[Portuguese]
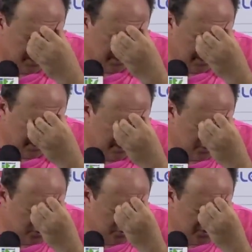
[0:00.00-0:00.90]
É,
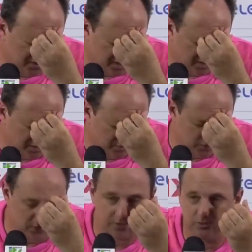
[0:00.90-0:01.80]
nós somos em
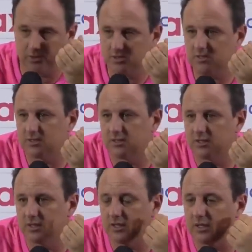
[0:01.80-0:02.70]
32 jogadores,
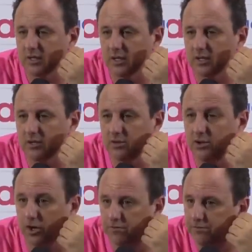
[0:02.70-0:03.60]
é,
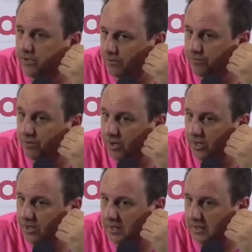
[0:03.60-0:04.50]
nove ficam
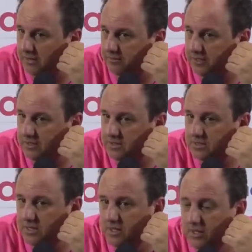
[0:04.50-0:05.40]
fora a cada
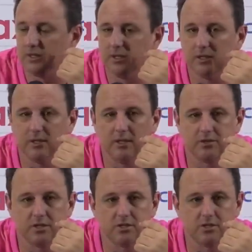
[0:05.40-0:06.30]
vez. E, e
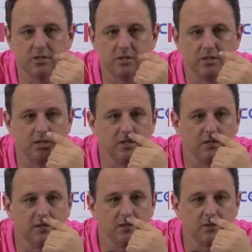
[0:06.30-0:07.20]
a
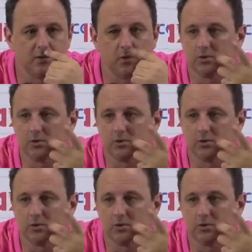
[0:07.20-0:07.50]
gente é,